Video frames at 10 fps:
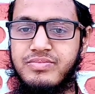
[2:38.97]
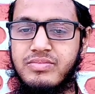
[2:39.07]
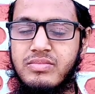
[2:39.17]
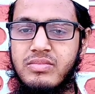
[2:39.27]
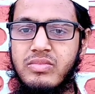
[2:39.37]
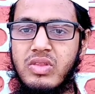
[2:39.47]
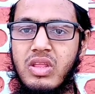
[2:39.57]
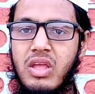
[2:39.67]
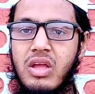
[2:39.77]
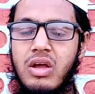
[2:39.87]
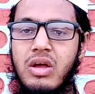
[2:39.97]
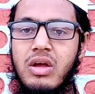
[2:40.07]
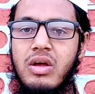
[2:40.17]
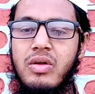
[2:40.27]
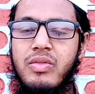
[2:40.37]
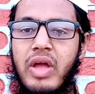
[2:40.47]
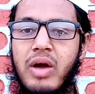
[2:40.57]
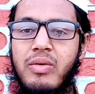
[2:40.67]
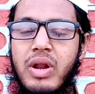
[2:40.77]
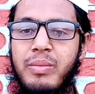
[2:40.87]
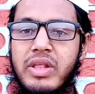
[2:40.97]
তো এখন আমরা জানব যে